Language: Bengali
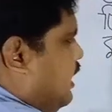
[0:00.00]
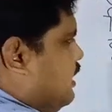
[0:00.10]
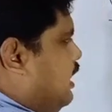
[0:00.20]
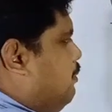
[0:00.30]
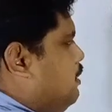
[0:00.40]

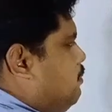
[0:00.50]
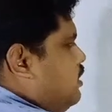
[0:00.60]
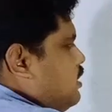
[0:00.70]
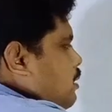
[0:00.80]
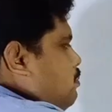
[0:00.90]
তাহলে আমরা
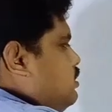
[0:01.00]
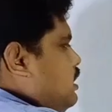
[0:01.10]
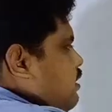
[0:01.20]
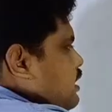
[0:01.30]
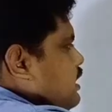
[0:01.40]
পরিষ্কার
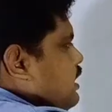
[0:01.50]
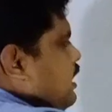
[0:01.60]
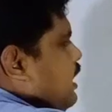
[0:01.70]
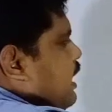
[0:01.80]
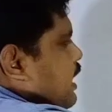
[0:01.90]
বুঝতে পারছি
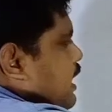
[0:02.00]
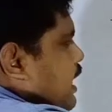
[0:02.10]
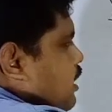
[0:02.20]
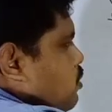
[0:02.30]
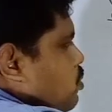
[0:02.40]
এই